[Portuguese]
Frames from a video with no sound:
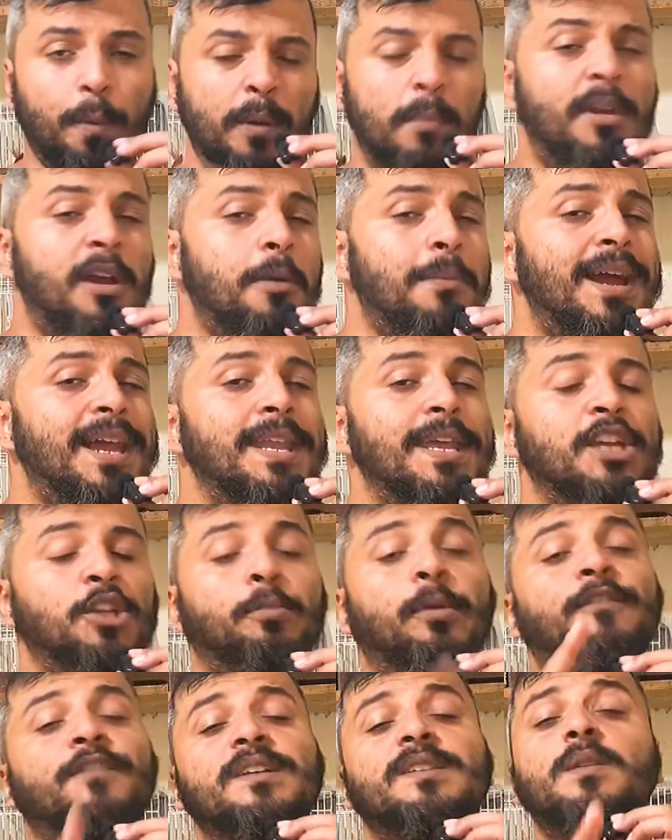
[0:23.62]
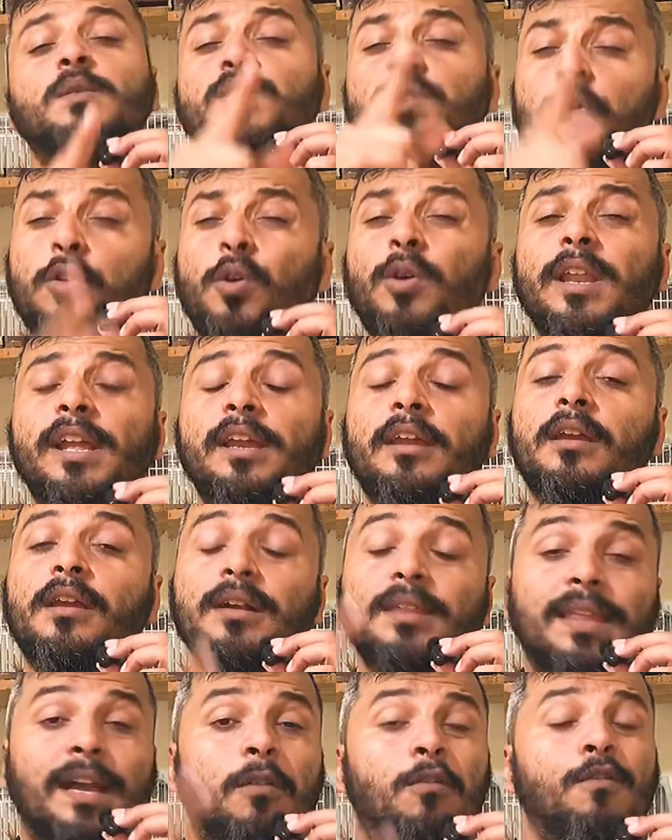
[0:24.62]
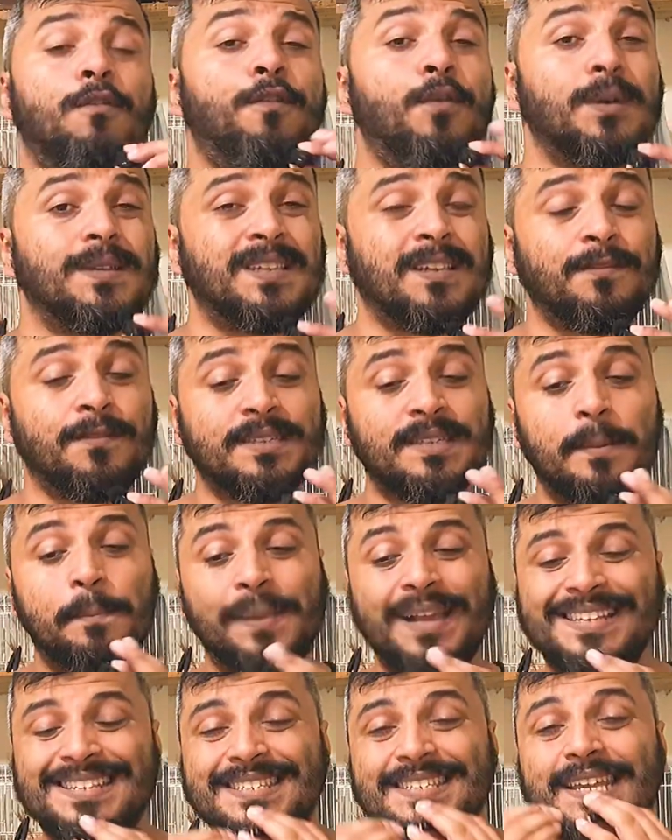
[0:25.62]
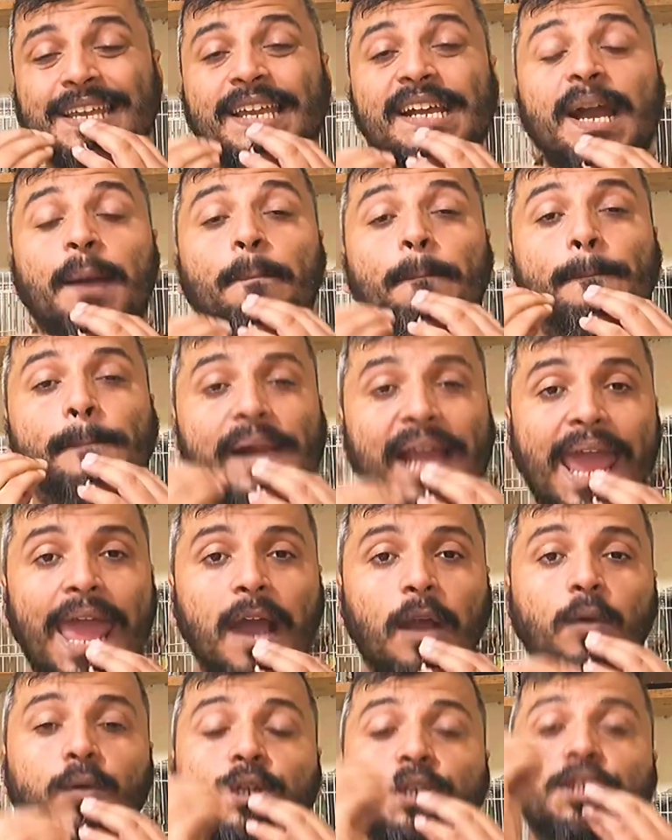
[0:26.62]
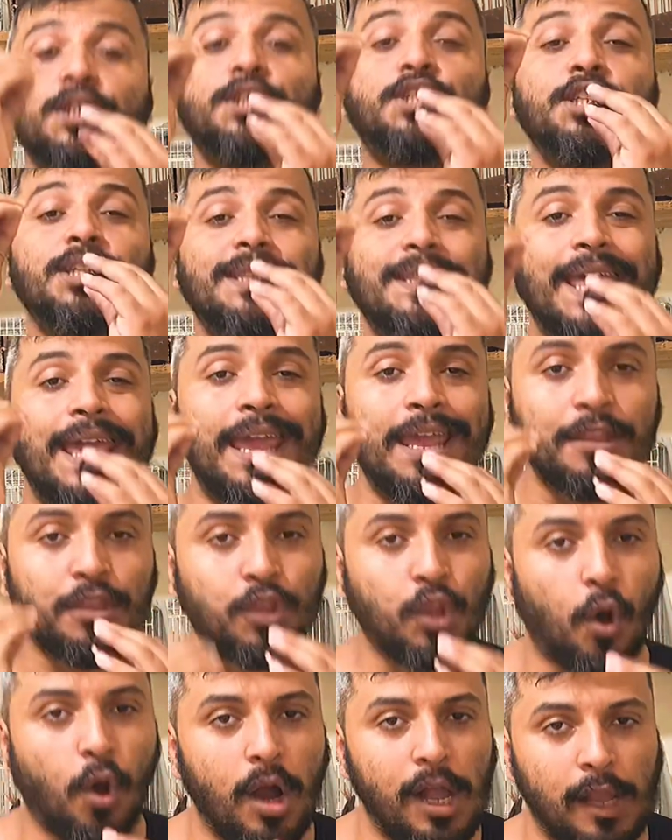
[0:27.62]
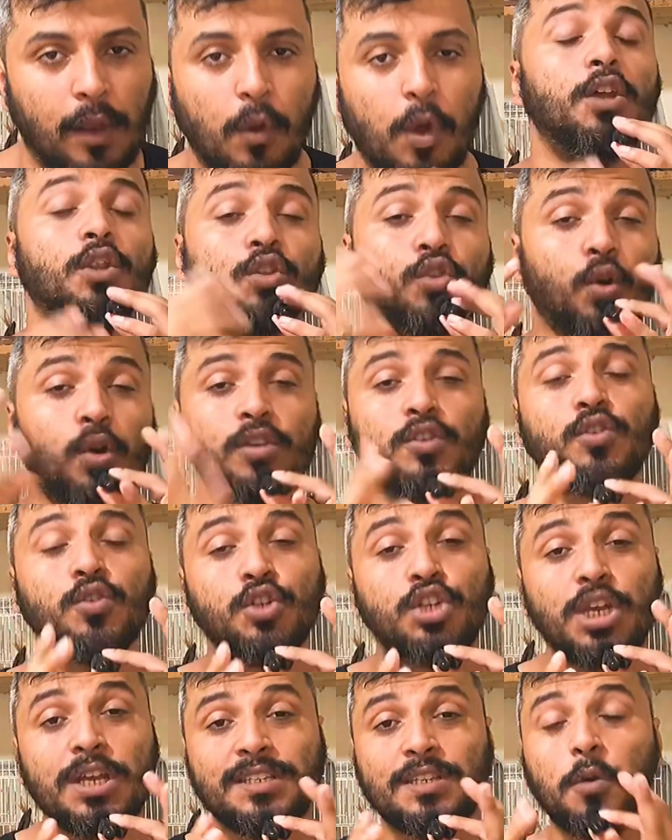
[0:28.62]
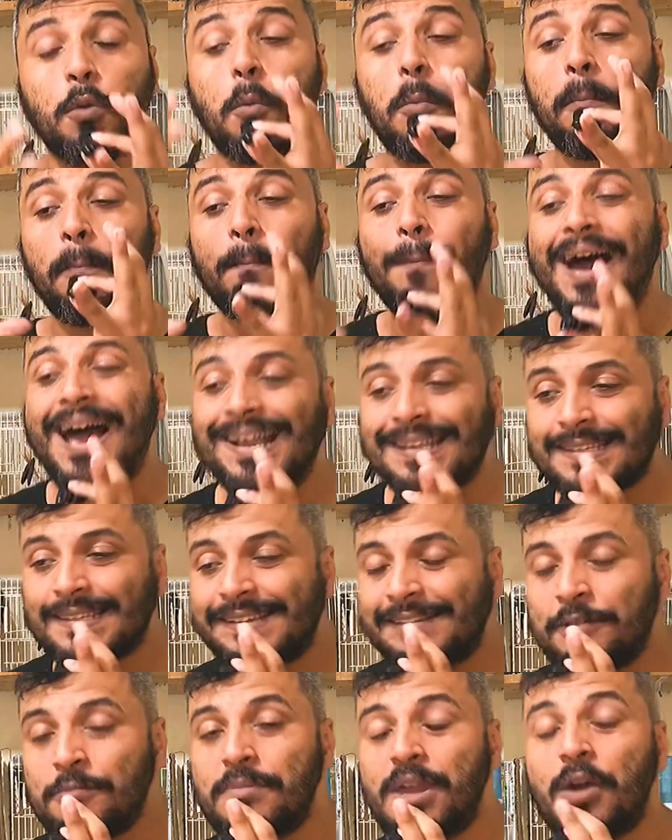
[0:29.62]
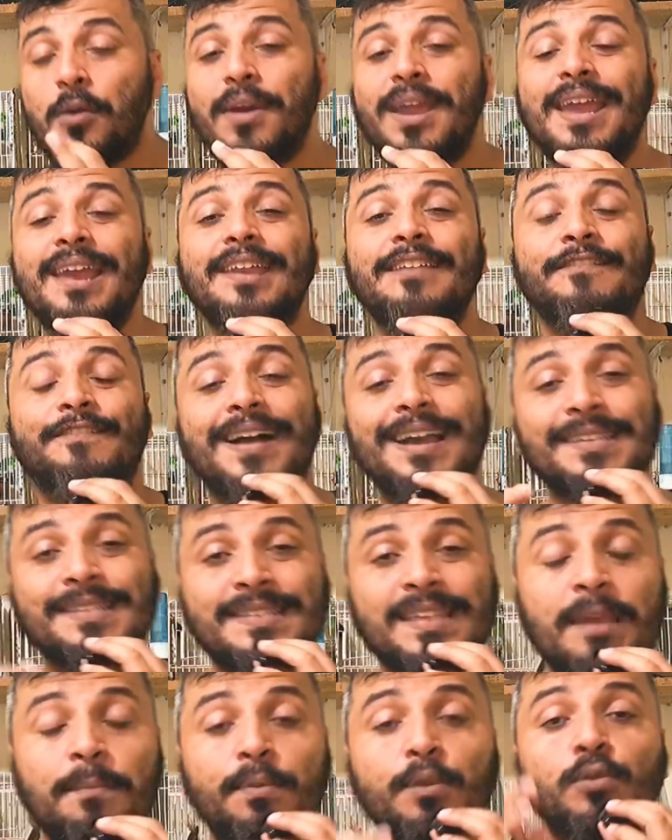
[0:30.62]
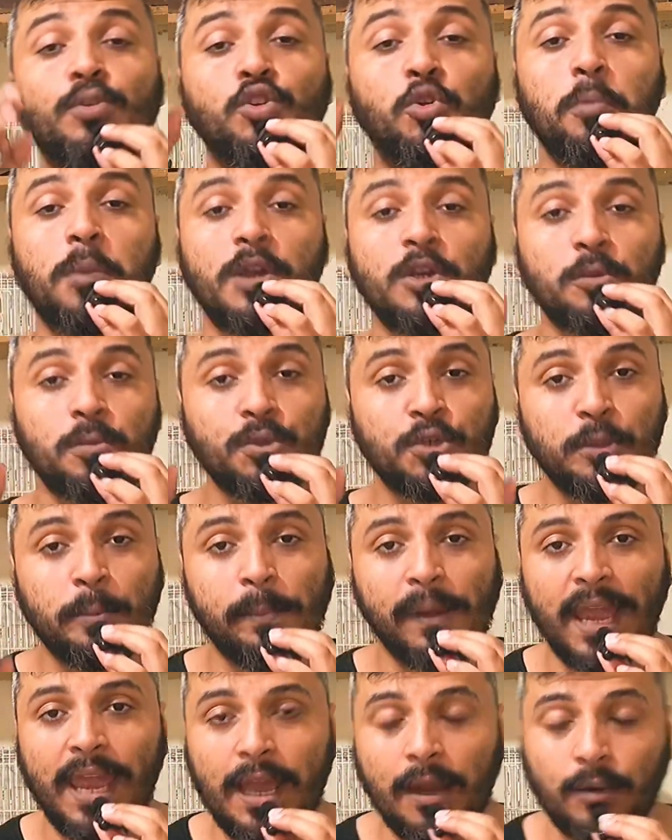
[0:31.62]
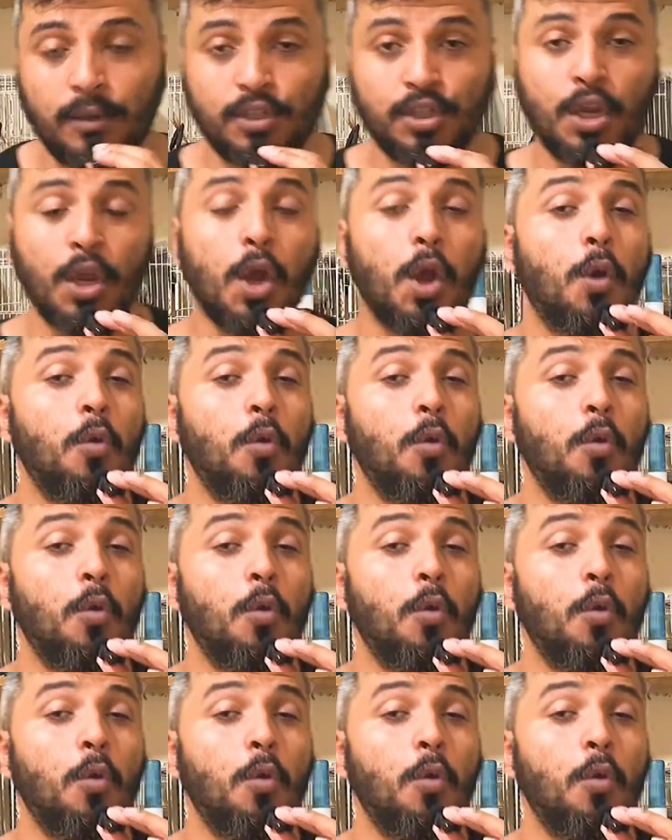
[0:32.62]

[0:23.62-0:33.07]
Primeiro manejo para fazer o seu goleiro encantar com força que você precisa criar é pregos de território. Todos os dias, um pássaro meu, ele vai sempre nos mesmos pregos.